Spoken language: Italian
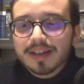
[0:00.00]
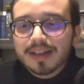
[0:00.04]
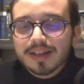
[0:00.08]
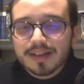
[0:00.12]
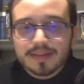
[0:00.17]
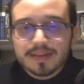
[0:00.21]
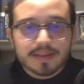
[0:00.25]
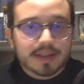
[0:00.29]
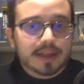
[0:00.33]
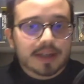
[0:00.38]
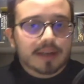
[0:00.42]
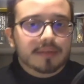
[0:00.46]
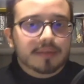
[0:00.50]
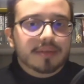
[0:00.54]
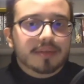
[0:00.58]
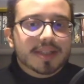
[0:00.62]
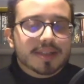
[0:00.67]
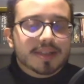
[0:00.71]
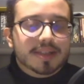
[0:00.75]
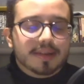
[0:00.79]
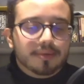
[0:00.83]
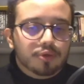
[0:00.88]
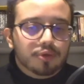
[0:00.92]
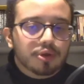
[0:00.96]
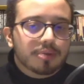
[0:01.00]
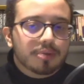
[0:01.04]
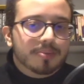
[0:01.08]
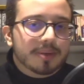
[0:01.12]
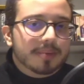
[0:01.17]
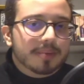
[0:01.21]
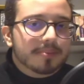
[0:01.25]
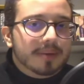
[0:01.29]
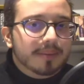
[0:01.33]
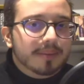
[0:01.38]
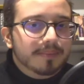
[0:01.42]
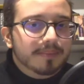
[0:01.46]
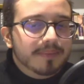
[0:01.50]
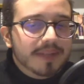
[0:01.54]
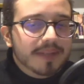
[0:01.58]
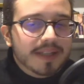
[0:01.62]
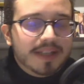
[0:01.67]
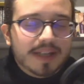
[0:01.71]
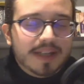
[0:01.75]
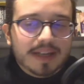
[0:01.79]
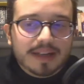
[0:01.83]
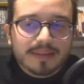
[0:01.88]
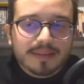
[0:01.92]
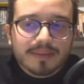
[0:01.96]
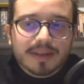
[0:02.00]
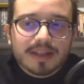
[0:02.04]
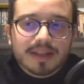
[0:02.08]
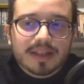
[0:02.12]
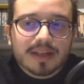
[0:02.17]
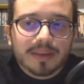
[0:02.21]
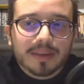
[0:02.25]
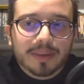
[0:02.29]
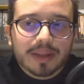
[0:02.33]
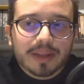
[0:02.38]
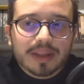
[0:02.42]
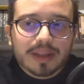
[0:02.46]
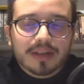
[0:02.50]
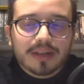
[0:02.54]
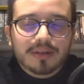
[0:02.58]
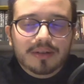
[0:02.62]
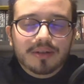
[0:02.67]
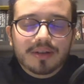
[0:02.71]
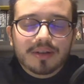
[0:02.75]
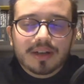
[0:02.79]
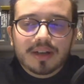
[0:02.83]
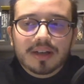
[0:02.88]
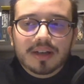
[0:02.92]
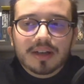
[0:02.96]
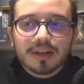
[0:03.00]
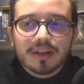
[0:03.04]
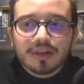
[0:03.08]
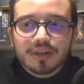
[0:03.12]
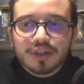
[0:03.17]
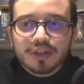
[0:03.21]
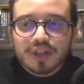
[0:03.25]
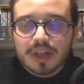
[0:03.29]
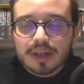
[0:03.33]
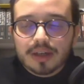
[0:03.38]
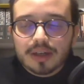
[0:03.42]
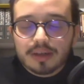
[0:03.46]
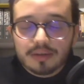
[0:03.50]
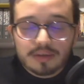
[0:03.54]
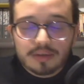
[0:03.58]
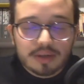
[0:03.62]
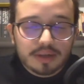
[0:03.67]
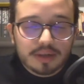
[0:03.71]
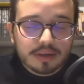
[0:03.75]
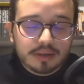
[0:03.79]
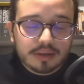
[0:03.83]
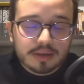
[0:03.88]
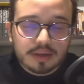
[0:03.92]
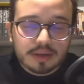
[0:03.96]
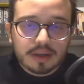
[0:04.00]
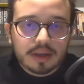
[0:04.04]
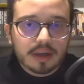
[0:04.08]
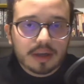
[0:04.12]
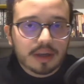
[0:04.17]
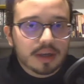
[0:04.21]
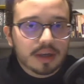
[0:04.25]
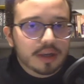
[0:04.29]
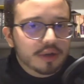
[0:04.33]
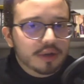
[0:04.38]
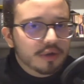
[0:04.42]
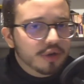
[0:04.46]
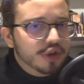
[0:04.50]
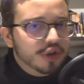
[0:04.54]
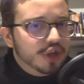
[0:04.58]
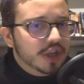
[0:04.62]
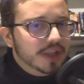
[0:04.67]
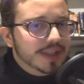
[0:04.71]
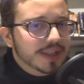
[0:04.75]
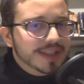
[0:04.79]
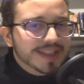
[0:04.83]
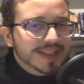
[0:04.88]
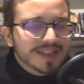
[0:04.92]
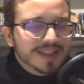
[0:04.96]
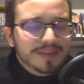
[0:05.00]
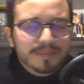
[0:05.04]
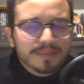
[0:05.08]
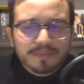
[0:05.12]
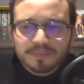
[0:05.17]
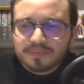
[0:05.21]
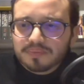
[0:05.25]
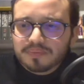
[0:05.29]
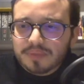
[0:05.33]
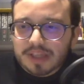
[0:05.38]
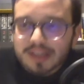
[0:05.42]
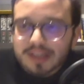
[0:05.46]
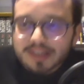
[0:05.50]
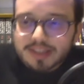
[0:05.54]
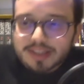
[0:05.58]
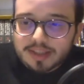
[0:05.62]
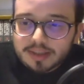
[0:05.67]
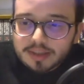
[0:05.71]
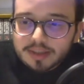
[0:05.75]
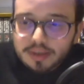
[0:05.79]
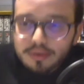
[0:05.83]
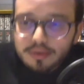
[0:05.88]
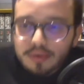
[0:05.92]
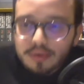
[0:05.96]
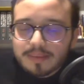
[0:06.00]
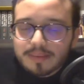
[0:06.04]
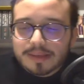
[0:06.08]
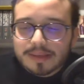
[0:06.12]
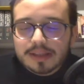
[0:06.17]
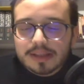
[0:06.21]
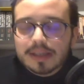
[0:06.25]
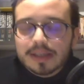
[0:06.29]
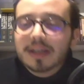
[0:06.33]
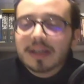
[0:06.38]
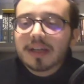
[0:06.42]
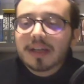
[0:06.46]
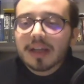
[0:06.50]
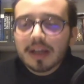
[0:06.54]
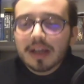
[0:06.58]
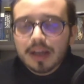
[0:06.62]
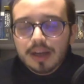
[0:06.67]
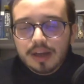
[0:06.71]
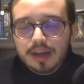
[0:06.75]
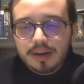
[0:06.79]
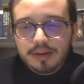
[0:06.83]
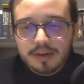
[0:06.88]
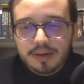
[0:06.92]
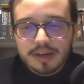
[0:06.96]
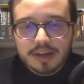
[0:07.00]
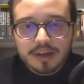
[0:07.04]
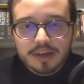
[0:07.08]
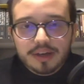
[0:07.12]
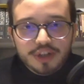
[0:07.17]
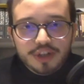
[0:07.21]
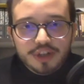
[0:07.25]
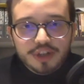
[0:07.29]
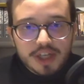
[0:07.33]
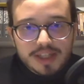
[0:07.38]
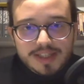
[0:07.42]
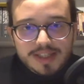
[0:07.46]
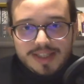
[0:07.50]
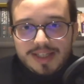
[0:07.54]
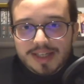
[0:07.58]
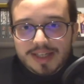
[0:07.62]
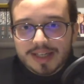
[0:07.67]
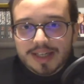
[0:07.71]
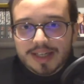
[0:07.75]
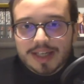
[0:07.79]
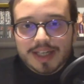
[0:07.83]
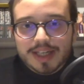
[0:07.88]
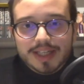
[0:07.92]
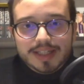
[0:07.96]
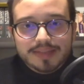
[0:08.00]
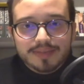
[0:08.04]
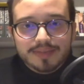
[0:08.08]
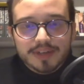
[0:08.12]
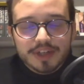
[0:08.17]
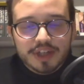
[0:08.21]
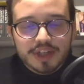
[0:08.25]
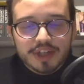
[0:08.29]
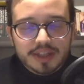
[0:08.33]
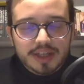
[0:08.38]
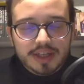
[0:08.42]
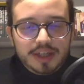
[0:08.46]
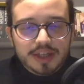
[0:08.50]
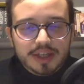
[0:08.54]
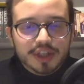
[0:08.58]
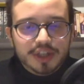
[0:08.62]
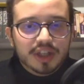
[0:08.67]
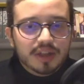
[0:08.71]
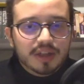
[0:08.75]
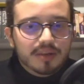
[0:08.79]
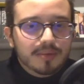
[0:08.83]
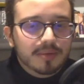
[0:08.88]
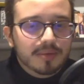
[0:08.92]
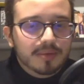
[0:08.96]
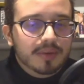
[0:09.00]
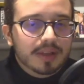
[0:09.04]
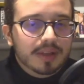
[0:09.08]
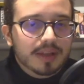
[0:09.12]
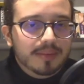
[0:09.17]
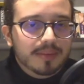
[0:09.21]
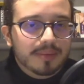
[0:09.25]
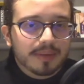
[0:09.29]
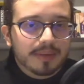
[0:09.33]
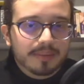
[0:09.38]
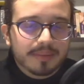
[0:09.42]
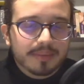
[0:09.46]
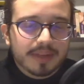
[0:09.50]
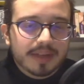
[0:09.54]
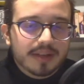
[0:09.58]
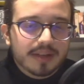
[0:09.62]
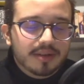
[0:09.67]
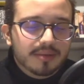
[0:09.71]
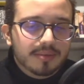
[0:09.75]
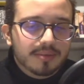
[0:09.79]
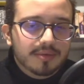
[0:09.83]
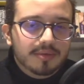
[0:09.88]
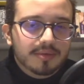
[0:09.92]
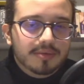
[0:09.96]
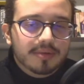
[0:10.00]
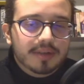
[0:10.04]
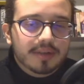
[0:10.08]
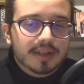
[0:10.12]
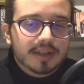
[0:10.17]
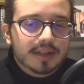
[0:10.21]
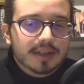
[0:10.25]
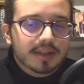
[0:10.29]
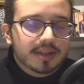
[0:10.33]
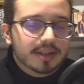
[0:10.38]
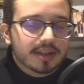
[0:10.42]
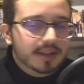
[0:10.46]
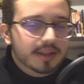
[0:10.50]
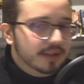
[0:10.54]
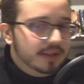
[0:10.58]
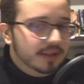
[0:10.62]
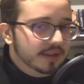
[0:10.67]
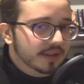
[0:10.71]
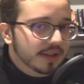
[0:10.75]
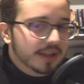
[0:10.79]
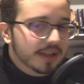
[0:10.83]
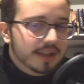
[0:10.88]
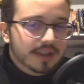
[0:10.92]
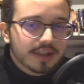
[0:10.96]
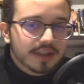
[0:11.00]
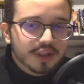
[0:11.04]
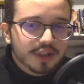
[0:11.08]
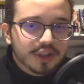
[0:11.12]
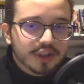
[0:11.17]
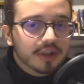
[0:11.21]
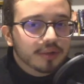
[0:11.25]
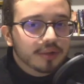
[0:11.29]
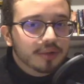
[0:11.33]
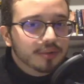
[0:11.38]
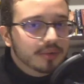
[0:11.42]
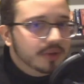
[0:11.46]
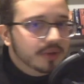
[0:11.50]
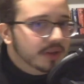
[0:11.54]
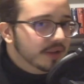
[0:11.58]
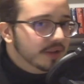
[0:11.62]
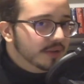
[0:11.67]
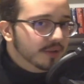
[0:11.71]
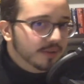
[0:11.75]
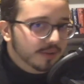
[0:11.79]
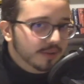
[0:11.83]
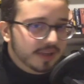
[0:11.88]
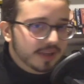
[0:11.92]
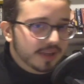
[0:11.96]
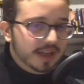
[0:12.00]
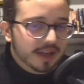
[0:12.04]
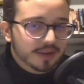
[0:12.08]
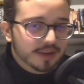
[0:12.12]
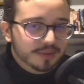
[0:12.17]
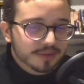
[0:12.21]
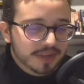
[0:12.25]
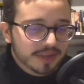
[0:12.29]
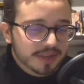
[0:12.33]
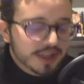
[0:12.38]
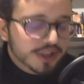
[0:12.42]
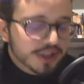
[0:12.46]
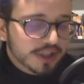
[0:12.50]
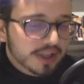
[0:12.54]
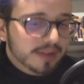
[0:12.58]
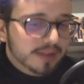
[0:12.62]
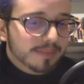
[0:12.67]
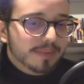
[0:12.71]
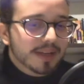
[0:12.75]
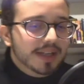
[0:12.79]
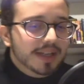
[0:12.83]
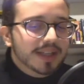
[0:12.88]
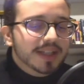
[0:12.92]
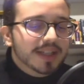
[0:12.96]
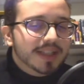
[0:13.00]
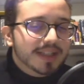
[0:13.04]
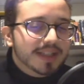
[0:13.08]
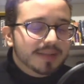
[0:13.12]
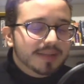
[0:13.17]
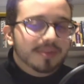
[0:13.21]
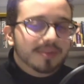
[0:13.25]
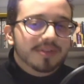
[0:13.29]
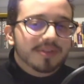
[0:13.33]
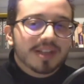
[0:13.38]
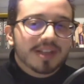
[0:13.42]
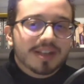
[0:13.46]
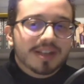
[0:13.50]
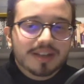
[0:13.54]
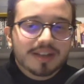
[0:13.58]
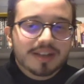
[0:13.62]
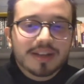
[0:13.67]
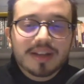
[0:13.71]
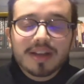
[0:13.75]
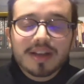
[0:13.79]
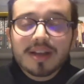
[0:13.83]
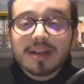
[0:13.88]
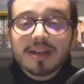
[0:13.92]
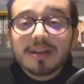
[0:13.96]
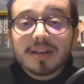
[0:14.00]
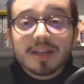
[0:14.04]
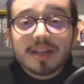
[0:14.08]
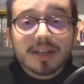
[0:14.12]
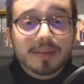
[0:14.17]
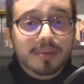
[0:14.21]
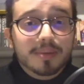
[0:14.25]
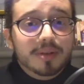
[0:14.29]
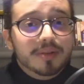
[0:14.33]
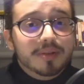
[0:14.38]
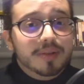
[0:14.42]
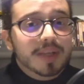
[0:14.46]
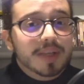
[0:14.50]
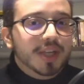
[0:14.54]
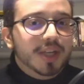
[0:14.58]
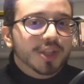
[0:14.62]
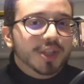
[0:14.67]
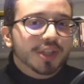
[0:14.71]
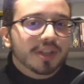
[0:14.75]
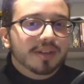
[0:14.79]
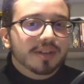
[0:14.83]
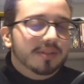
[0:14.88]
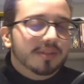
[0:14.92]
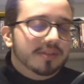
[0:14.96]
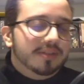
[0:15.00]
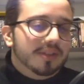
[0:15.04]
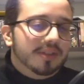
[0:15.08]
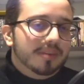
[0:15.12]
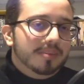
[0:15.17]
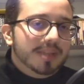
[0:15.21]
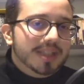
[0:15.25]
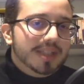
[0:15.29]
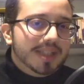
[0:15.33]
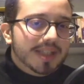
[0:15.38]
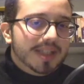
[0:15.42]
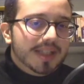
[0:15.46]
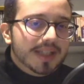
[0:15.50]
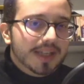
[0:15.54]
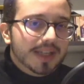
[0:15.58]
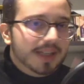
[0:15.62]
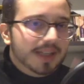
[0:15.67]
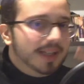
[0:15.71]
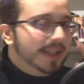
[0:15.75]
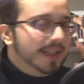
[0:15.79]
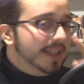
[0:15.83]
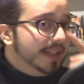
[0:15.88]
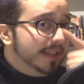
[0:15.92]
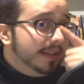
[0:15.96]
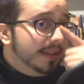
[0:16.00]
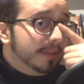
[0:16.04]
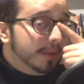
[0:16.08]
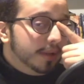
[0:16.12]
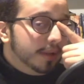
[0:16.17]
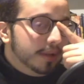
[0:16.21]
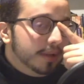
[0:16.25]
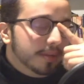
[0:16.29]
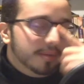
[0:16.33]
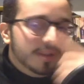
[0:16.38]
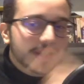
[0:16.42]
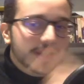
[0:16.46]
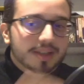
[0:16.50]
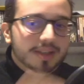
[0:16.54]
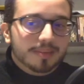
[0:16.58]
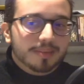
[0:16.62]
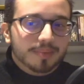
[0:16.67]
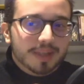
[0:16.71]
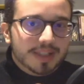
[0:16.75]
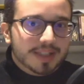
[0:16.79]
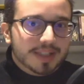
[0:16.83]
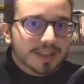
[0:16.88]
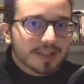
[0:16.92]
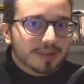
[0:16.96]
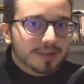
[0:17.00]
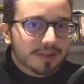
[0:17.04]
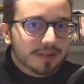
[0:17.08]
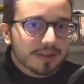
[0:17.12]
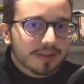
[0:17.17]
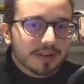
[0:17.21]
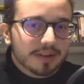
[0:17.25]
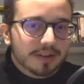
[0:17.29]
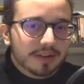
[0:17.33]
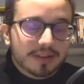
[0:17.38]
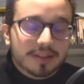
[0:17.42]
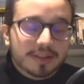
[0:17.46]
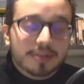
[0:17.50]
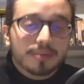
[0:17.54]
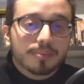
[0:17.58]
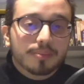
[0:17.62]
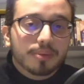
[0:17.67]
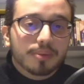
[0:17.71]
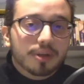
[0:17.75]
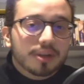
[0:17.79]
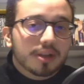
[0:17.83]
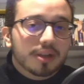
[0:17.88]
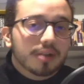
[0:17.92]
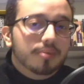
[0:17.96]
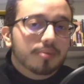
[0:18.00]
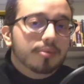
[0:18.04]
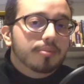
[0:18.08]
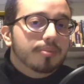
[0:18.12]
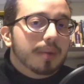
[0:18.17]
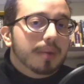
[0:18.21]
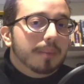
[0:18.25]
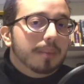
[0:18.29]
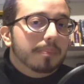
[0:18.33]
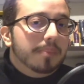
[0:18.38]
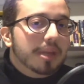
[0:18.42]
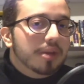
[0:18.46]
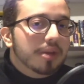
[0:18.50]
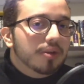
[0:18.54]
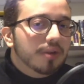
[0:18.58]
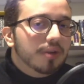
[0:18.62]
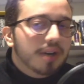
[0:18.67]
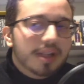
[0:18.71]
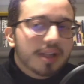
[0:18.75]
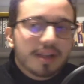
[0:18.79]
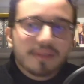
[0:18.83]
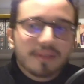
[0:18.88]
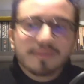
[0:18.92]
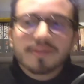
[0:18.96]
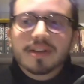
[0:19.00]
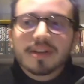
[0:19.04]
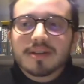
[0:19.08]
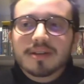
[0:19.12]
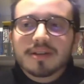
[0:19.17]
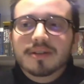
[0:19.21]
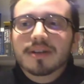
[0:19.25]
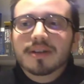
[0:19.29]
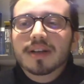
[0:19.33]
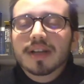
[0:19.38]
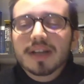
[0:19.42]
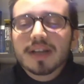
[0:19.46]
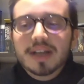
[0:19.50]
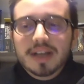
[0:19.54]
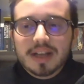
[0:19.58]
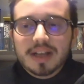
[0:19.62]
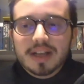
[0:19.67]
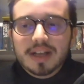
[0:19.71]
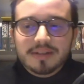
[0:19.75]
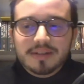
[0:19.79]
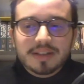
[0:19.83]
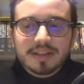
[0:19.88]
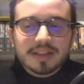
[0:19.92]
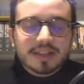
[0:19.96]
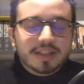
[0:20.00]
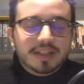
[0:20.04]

che è questa volpe bambina che praticamente con, l'innosce- con l'in- l'innoscenza, sì, sicuramente, con l'innocenza e la sfacciataggine comunque dei bambini, comunque gliene dice di tutti i colori ai Nuyasha, è bellissimo vederli, perché poi Nuyasha fa ammazzare dalle risate perché poi si abbassa al suo livello, si comporta come un bambinone davvero, e quindi si